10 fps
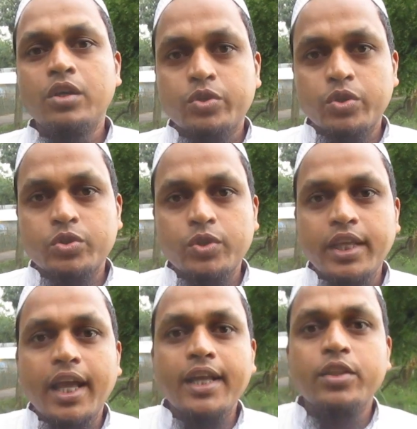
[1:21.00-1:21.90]
তো যদি
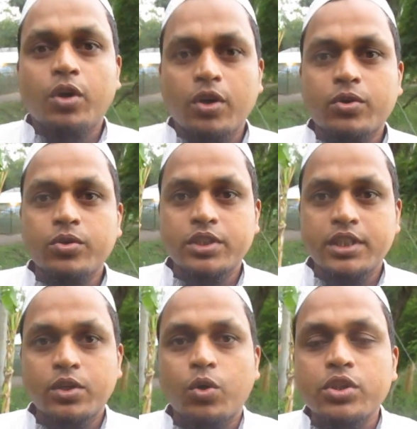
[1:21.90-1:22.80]
এই দলকোষটি
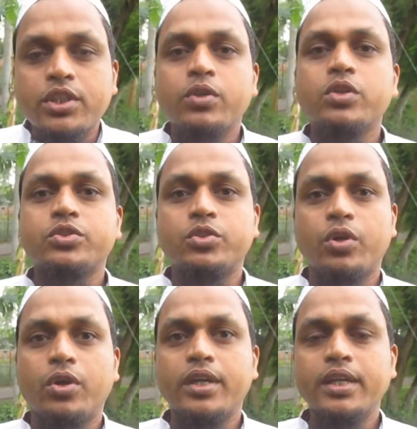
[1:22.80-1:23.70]
ক্ষতিগ্রস্ত
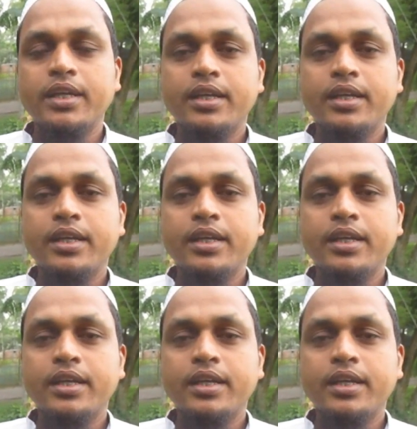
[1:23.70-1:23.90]
হয়